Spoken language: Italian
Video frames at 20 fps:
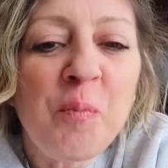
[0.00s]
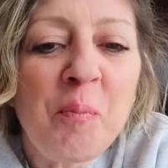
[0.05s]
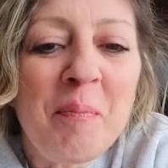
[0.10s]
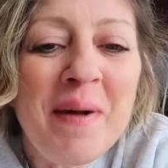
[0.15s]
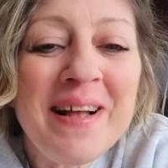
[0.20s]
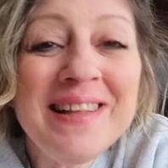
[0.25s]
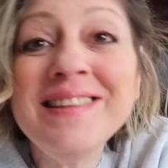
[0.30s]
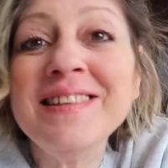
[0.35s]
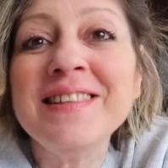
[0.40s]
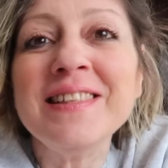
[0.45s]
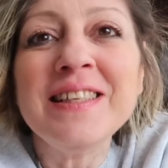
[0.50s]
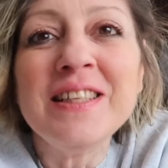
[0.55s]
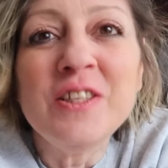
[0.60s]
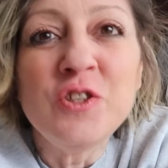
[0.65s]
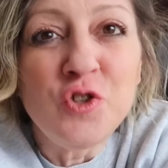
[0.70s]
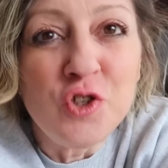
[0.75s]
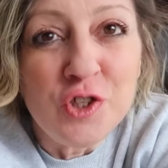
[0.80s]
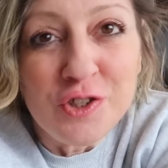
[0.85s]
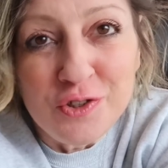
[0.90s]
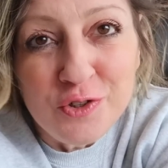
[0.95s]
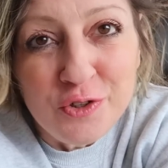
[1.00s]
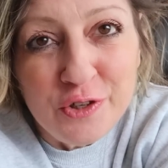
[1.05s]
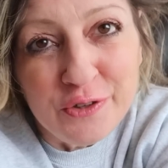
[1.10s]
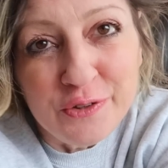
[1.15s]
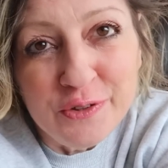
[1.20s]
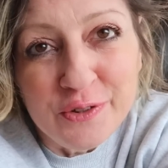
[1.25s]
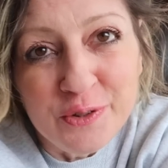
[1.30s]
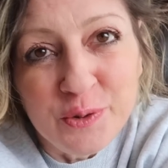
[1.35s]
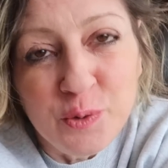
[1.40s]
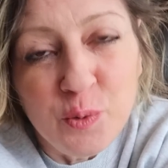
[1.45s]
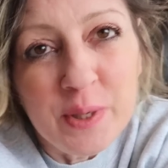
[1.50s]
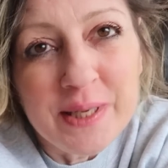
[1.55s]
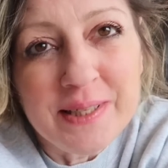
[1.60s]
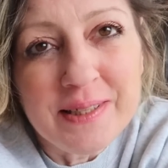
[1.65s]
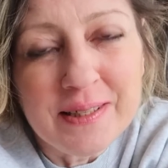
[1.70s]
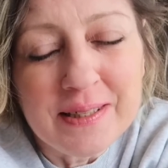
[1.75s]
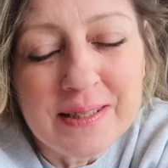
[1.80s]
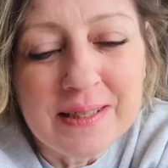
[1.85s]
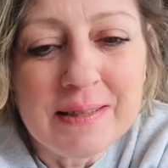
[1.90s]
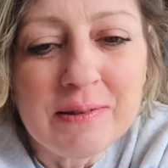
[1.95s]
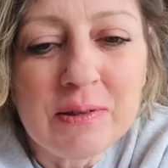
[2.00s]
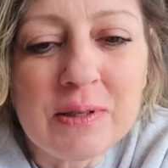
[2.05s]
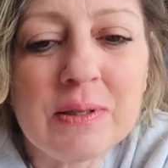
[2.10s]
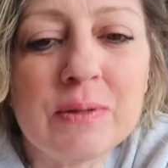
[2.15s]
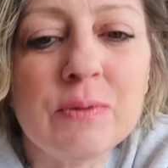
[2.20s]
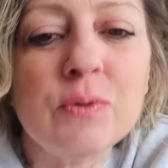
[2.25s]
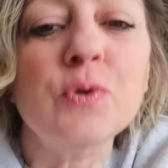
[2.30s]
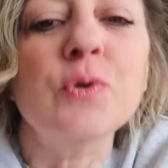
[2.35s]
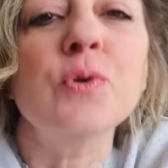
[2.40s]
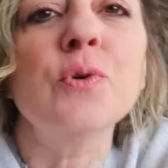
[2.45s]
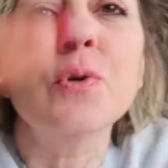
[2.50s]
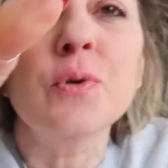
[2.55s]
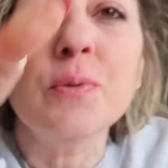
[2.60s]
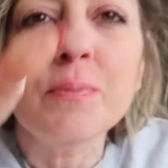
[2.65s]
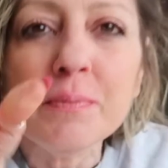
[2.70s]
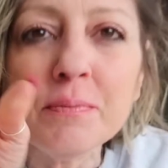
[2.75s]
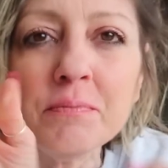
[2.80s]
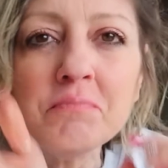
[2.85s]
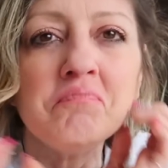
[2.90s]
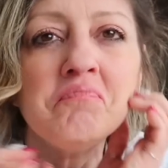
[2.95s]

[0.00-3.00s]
Mentre registro questo